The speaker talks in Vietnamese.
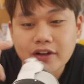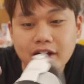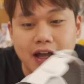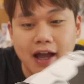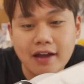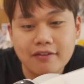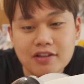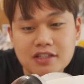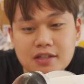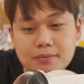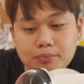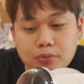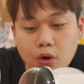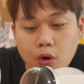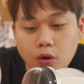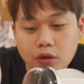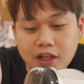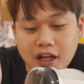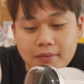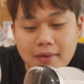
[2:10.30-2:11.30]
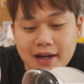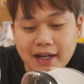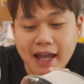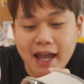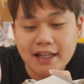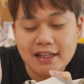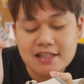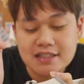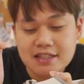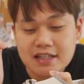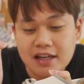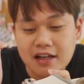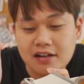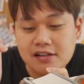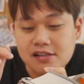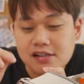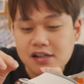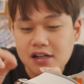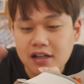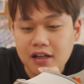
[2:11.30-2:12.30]
với cái Vision Pro thì các bạn nghe thấy gì là
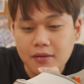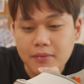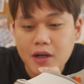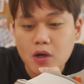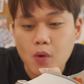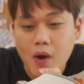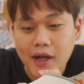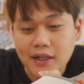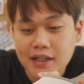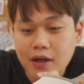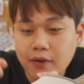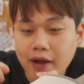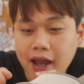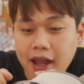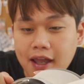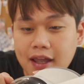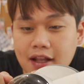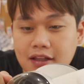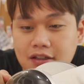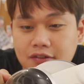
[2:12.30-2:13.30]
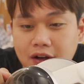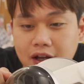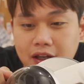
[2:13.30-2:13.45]
người ở bên ngoài người ta cũng nghe yên như